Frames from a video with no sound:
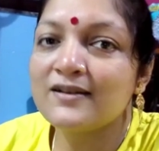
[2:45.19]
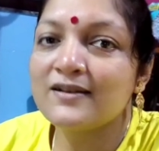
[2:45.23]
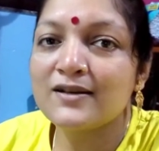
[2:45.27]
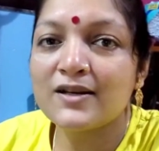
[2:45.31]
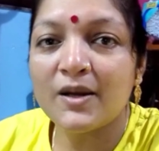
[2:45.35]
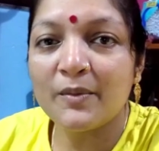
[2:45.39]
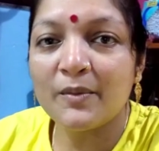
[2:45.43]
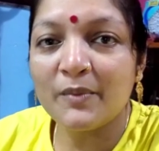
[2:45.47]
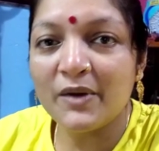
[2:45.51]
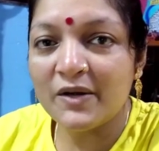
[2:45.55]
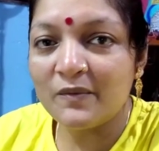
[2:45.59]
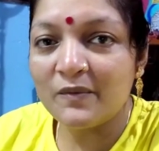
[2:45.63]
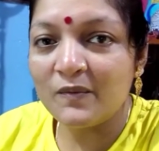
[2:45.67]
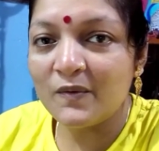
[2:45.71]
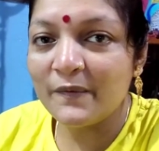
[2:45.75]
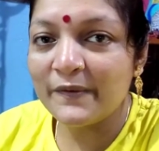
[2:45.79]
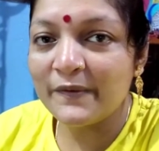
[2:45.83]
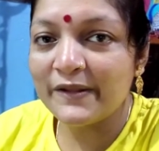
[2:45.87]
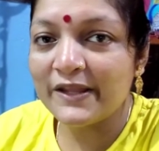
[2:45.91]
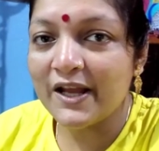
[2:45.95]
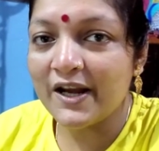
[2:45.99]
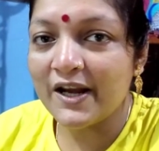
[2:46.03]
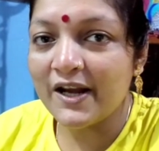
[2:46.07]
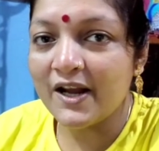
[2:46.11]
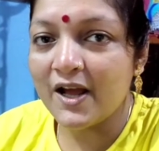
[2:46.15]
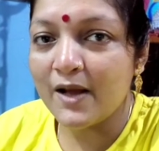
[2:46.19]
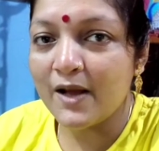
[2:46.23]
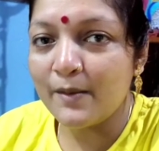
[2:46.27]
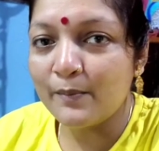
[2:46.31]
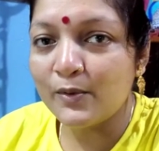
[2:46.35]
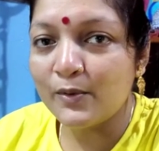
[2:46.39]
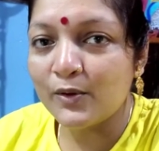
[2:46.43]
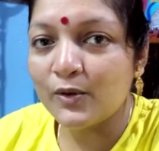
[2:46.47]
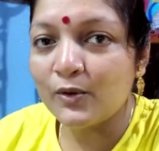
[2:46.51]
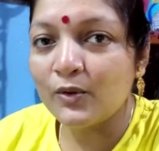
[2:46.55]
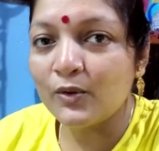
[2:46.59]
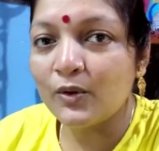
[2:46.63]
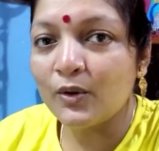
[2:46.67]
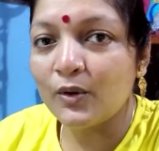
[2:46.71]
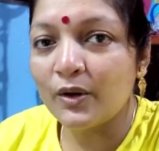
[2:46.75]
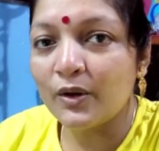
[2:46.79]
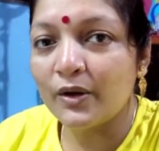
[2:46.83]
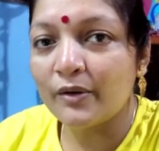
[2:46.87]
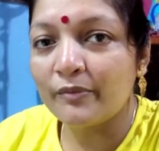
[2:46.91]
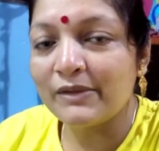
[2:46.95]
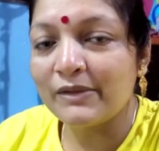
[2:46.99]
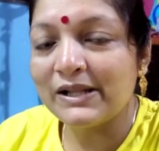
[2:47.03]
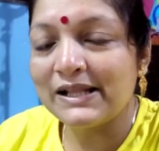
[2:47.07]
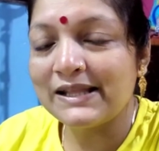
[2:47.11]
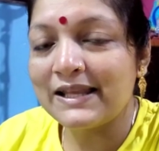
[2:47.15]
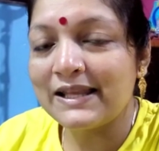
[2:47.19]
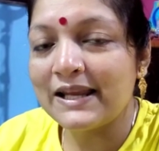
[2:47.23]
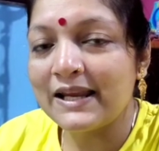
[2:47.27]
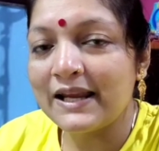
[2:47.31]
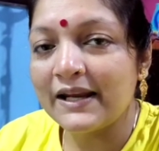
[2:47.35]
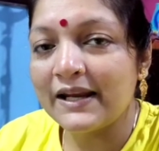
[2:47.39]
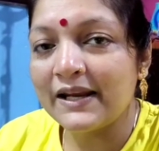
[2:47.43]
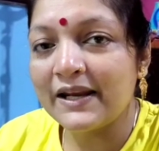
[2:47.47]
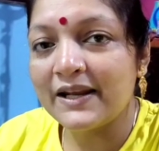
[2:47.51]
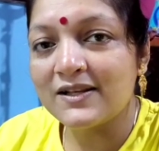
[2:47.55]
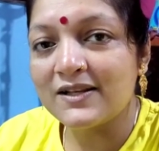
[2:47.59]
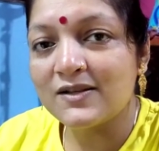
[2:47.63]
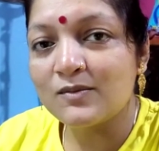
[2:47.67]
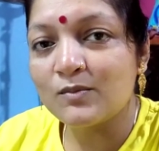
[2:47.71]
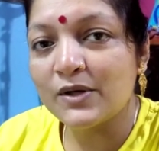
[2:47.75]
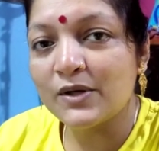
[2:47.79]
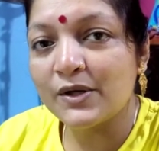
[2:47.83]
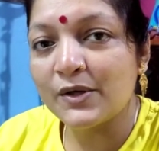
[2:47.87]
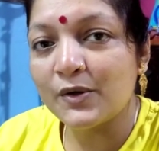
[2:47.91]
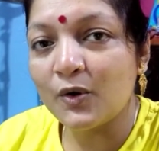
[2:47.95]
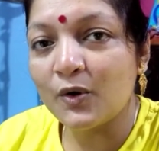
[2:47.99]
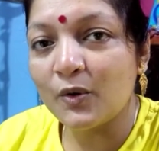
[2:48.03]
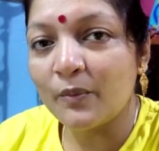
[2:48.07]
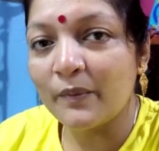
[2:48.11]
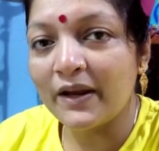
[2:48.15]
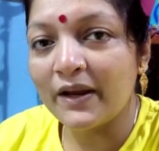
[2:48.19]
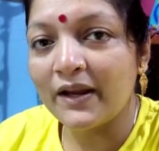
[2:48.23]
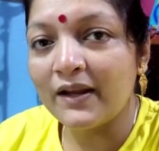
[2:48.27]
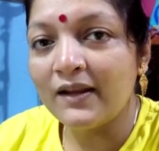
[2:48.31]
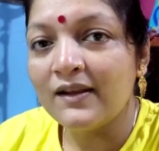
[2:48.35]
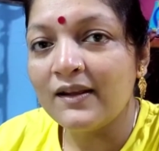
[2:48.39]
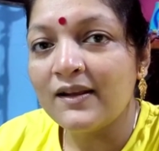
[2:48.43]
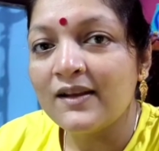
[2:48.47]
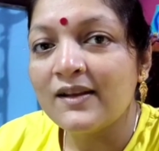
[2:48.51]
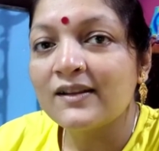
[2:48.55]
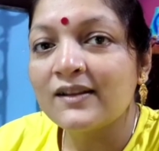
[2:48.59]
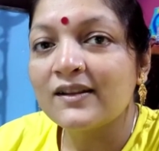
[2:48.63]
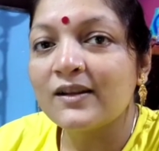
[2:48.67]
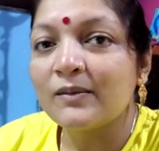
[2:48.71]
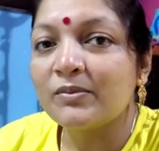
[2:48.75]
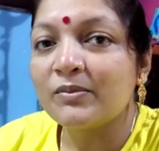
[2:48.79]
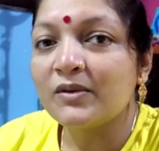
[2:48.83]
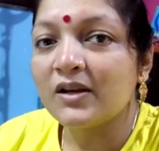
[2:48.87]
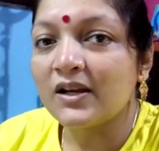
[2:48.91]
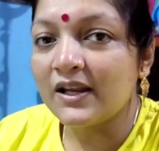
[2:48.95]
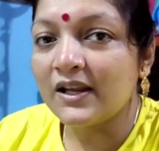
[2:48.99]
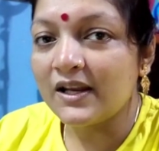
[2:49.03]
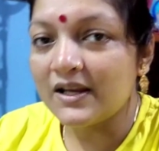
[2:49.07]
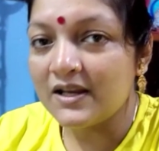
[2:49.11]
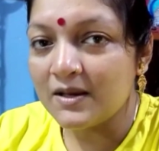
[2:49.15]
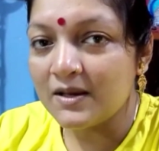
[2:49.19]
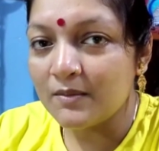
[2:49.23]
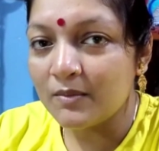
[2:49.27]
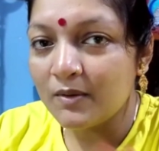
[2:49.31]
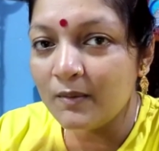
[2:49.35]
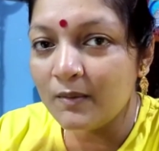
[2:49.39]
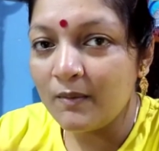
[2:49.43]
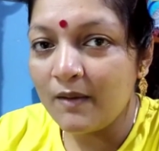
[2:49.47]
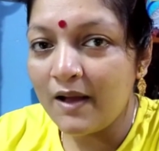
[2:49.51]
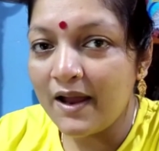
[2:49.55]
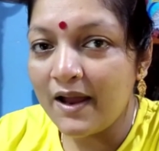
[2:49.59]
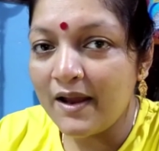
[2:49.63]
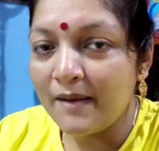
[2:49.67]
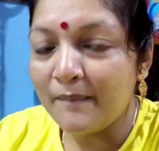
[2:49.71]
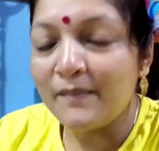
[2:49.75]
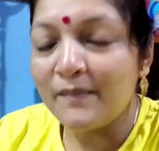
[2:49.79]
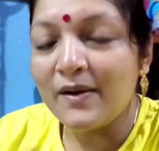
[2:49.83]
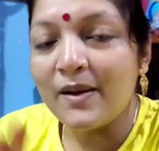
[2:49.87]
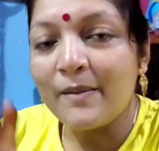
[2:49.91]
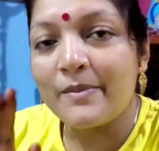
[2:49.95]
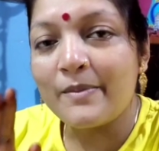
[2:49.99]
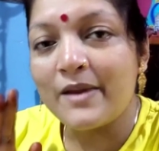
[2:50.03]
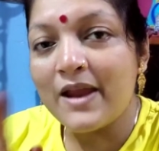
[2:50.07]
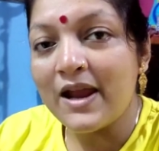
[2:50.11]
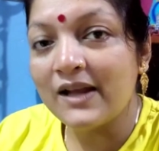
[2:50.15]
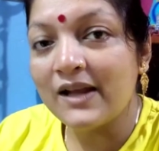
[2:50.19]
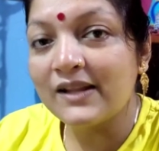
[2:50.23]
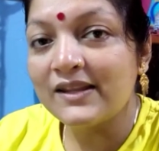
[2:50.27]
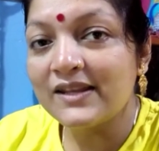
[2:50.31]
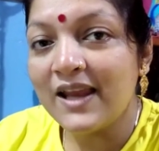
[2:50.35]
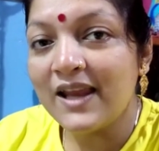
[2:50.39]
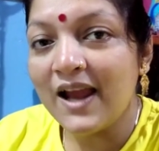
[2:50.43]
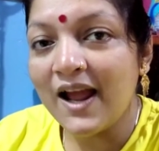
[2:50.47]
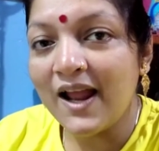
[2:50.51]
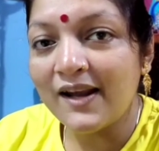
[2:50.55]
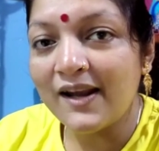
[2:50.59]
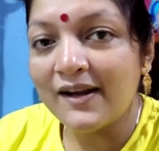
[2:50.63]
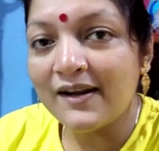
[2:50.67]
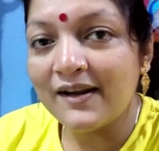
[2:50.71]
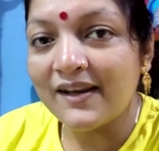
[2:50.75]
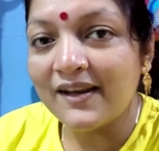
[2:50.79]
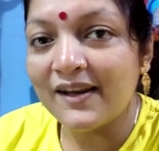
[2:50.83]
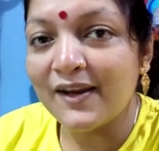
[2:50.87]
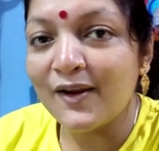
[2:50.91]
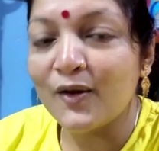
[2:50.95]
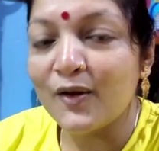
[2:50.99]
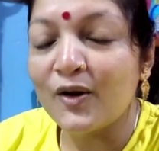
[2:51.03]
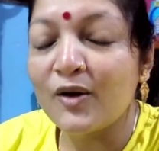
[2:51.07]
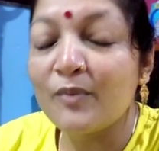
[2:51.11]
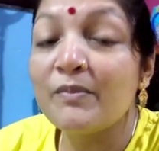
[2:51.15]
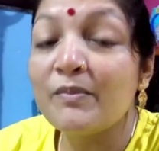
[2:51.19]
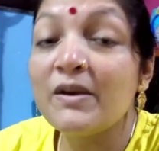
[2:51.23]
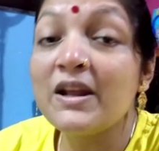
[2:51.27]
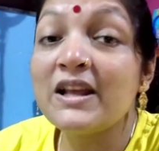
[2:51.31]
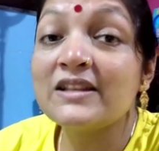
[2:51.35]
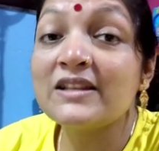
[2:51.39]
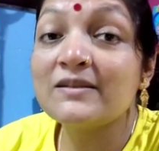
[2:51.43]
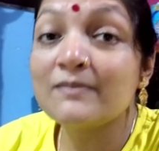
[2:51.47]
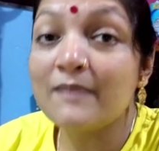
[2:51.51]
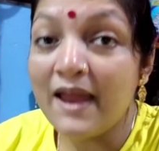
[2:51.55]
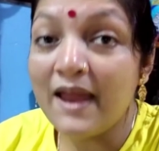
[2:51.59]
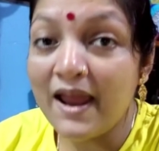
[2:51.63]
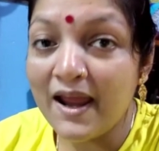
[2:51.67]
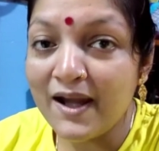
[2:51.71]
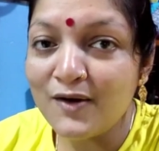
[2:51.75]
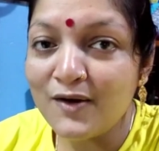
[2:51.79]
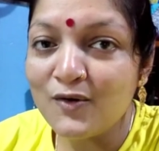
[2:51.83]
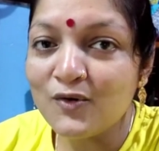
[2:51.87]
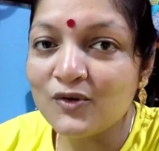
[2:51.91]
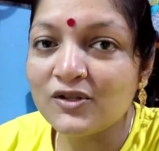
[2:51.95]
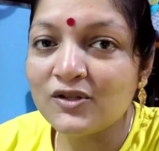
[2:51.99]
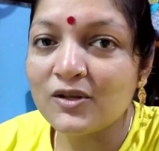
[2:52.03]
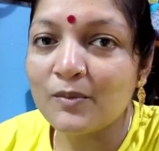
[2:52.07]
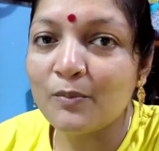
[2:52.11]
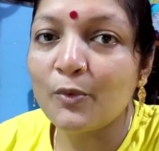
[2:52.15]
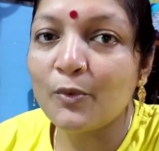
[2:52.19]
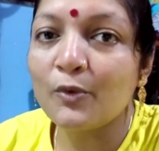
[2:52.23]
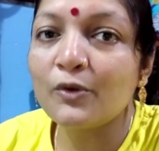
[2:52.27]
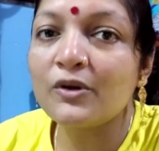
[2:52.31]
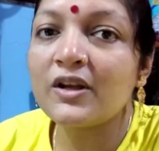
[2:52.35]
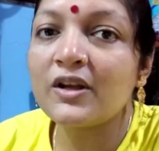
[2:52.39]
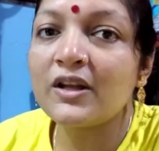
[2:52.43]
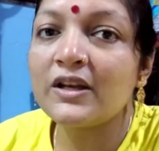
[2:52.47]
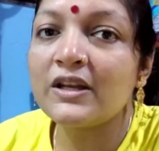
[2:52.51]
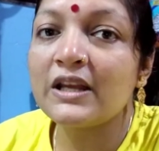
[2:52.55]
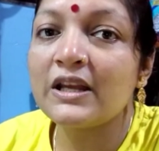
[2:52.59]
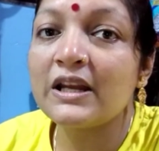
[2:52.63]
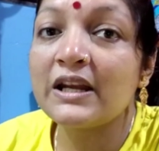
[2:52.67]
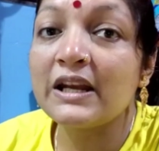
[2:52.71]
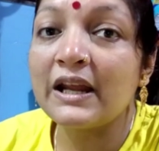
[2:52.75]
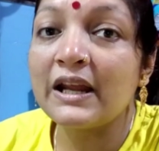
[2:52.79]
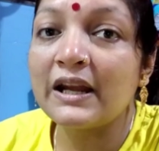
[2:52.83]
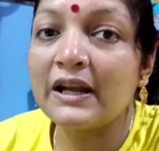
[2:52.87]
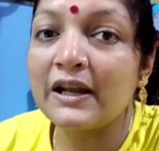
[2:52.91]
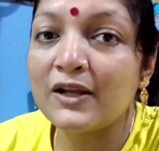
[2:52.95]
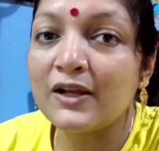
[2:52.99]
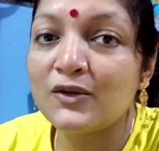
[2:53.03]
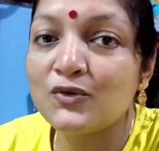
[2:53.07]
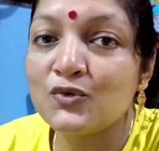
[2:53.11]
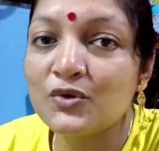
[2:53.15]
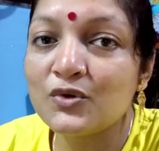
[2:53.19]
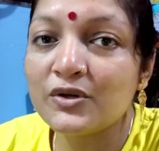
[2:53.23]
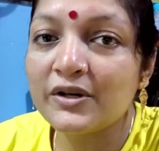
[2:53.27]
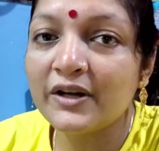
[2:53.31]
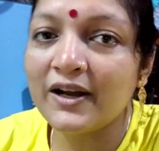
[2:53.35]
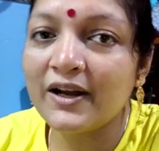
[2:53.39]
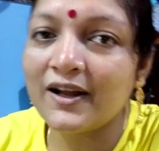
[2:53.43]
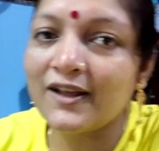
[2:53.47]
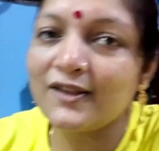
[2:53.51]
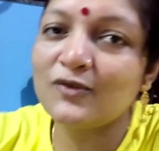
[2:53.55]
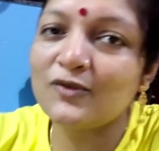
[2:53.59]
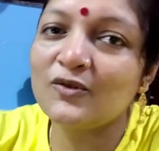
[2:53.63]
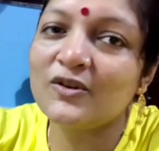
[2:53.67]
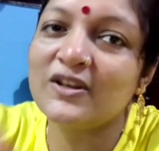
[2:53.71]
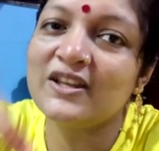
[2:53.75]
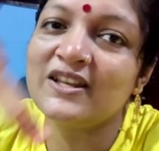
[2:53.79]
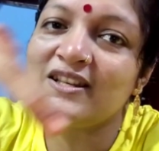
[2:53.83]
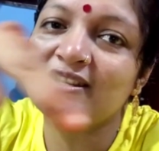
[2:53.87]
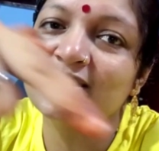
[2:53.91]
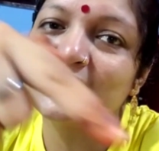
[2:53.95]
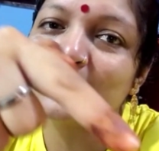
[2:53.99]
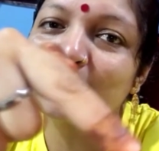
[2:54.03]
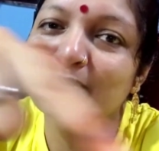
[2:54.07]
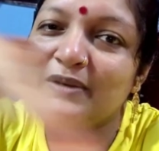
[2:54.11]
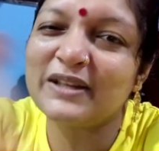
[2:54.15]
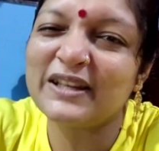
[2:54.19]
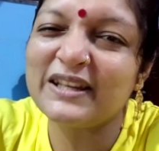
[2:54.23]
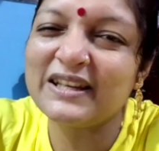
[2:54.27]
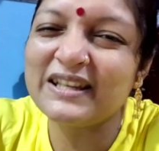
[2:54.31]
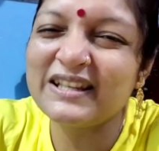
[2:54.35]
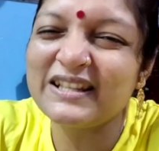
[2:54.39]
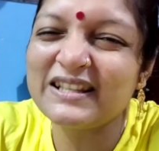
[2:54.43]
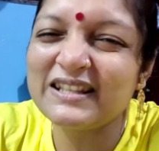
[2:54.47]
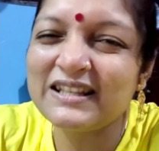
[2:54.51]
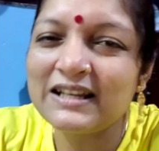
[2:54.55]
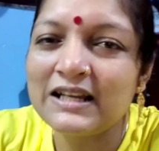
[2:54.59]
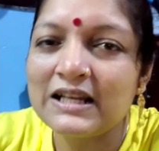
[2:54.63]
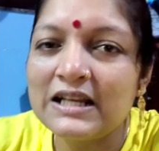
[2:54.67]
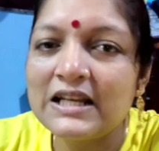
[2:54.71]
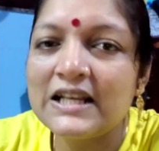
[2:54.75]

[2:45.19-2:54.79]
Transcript: कमेंट में बताना आप लोग और मिलते हैं नेक्स्ट वीडियो में तब तक के लिए बाय अपना बेहद ख्याल रखिए और अपने इस बहन को सपोर्ट करिए नया नया जुड़ रहे हैं तो नीचे प्लीज़